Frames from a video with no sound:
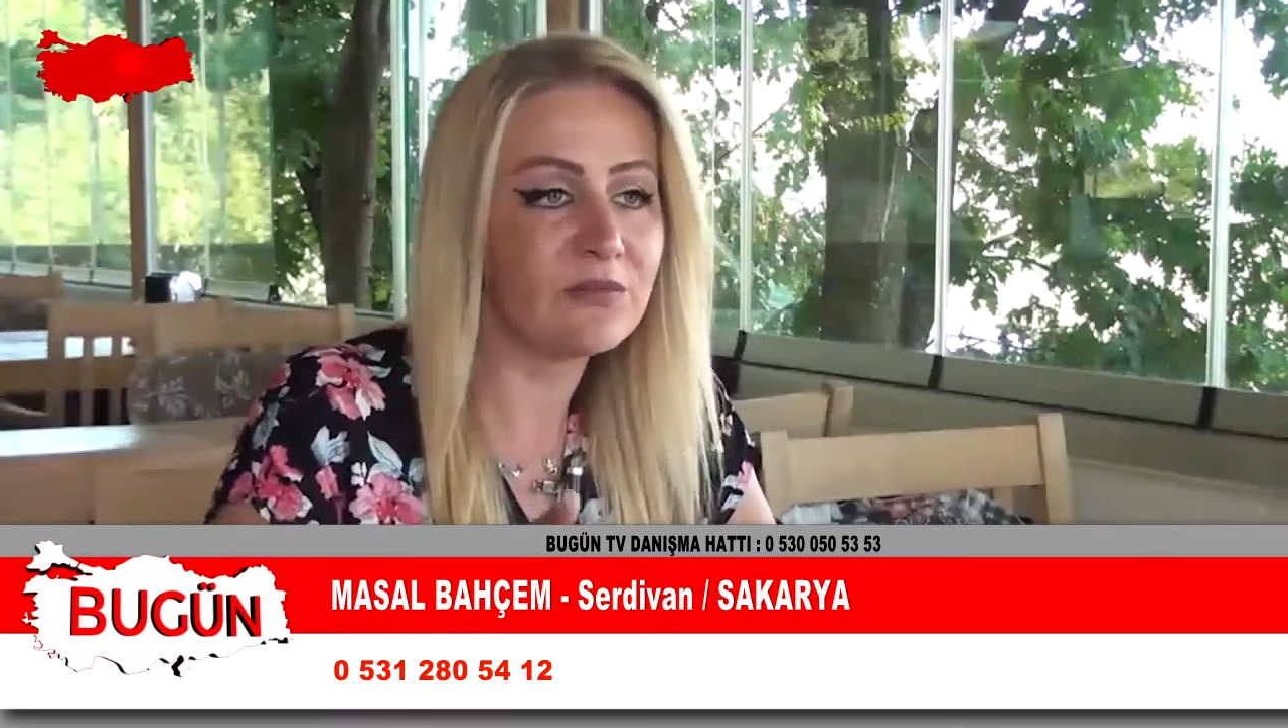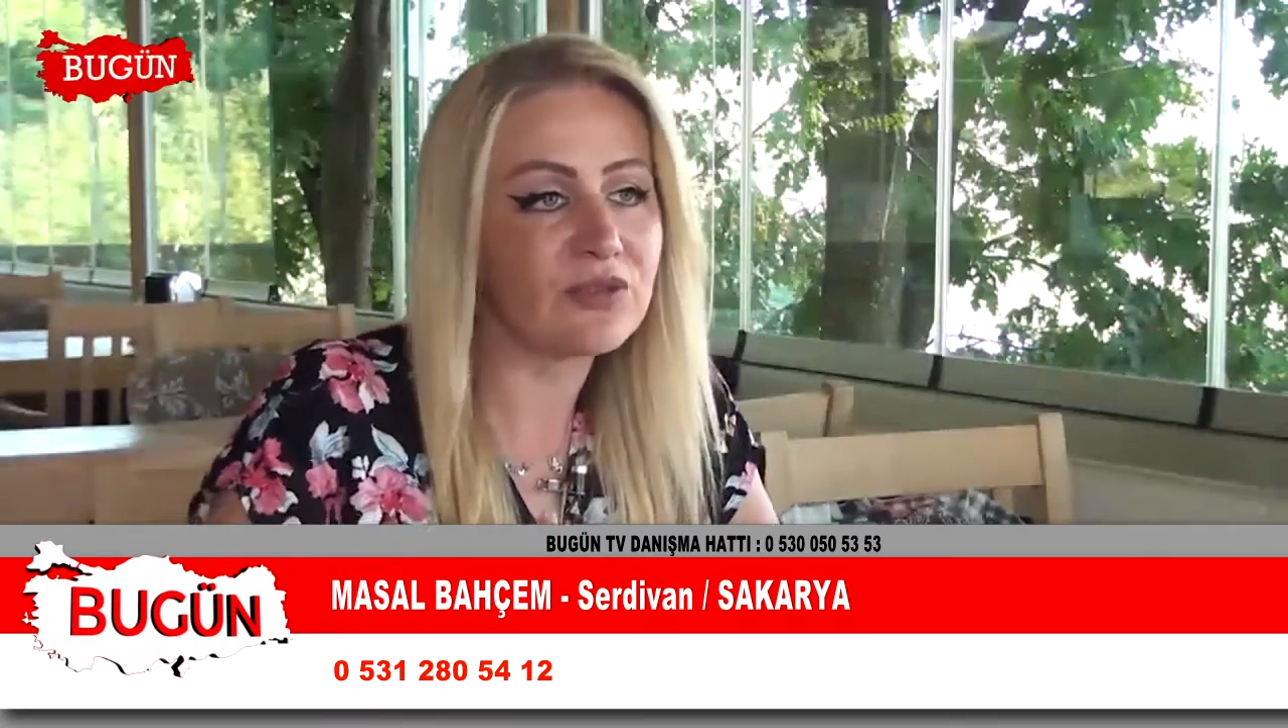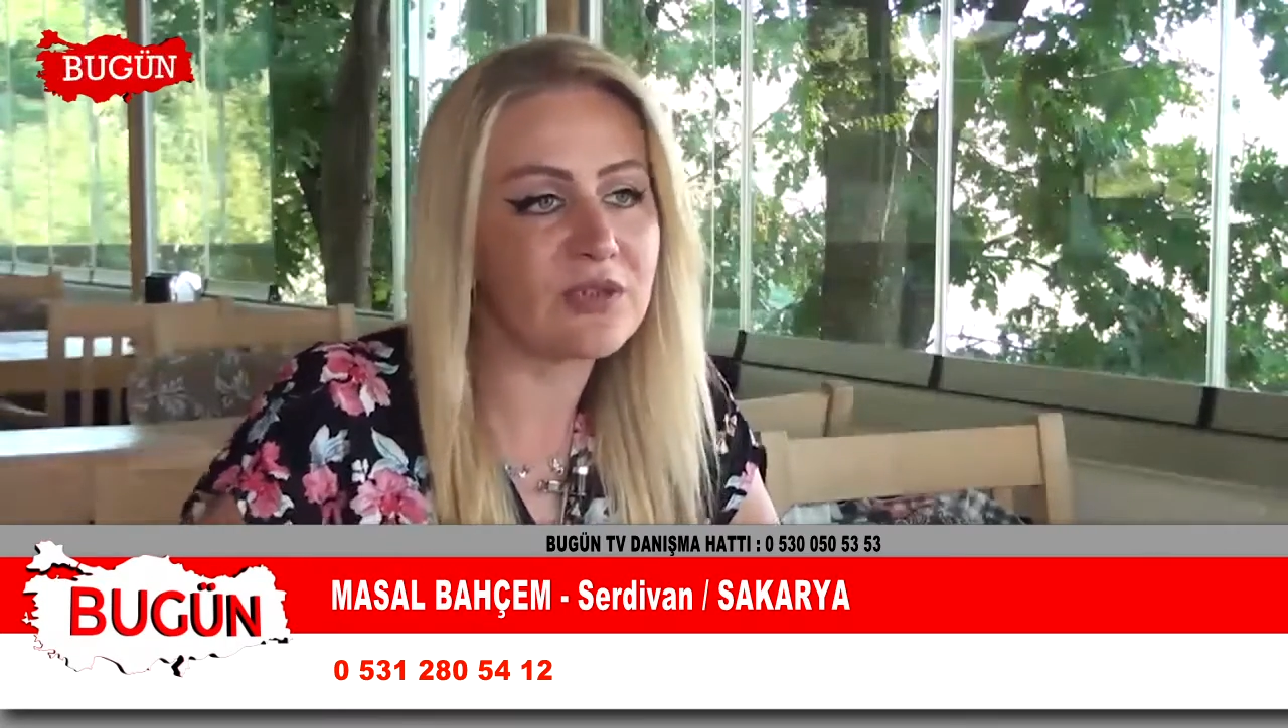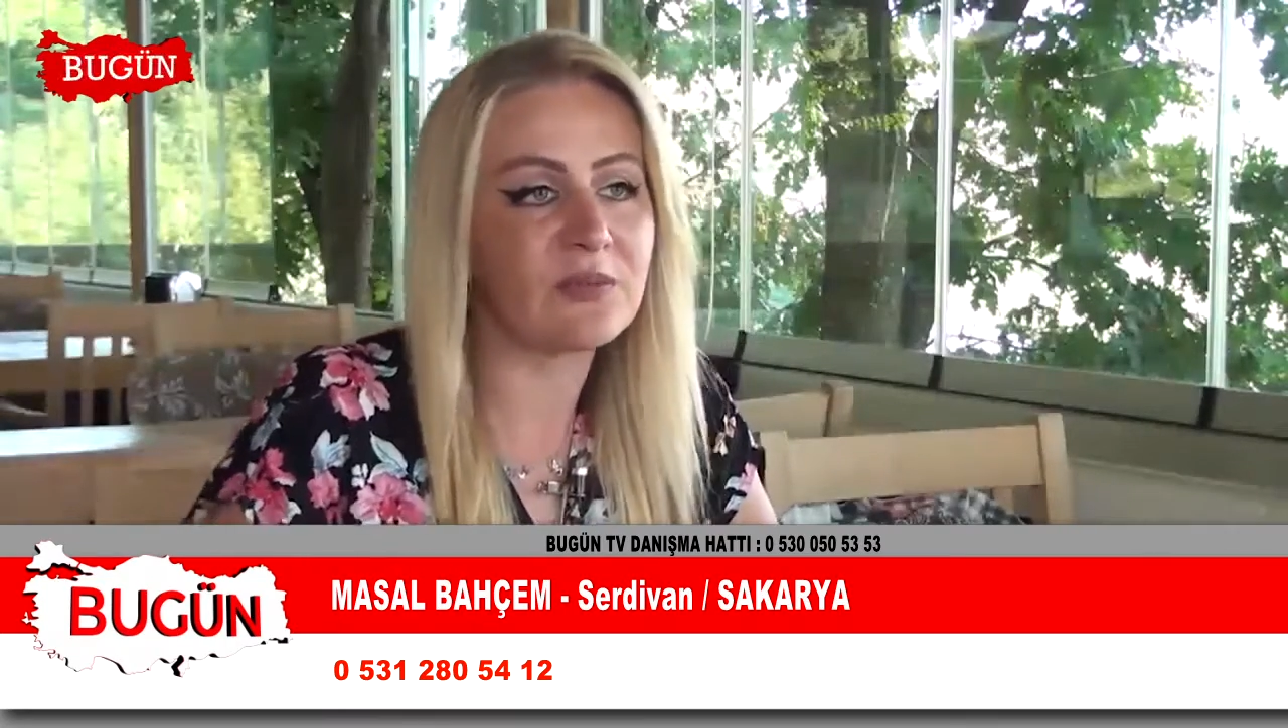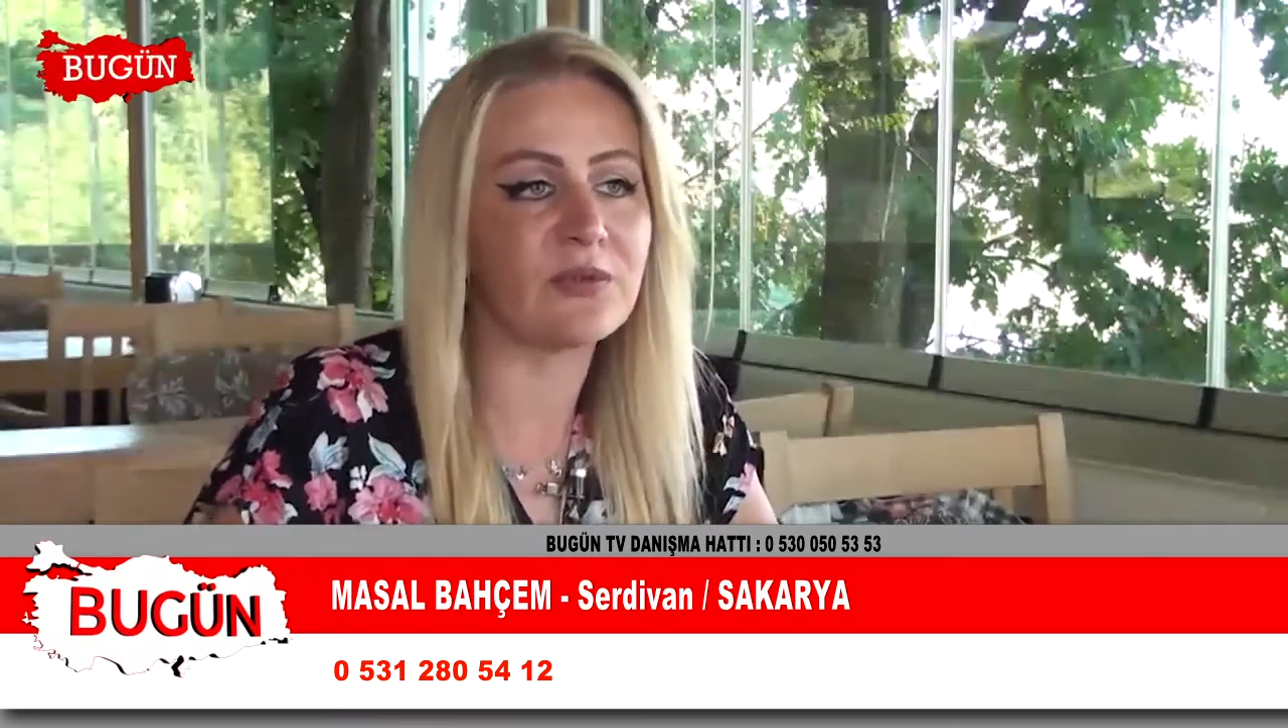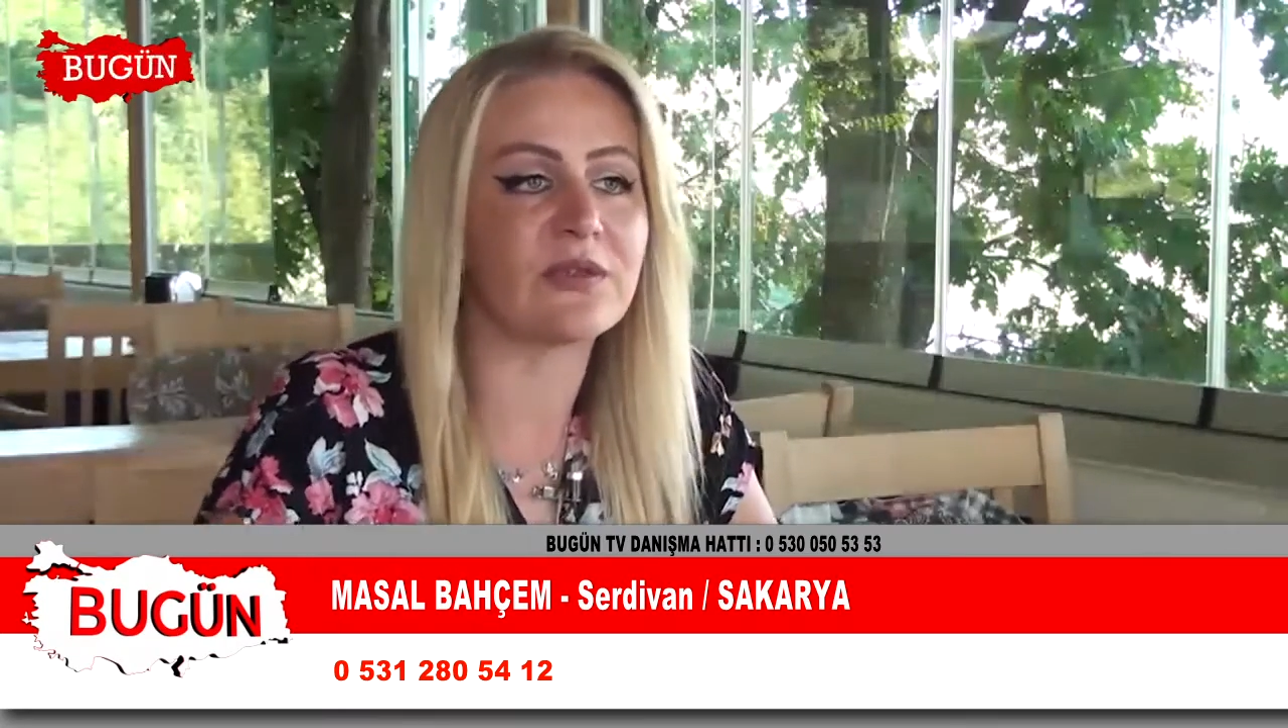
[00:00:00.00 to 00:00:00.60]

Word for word: müşteri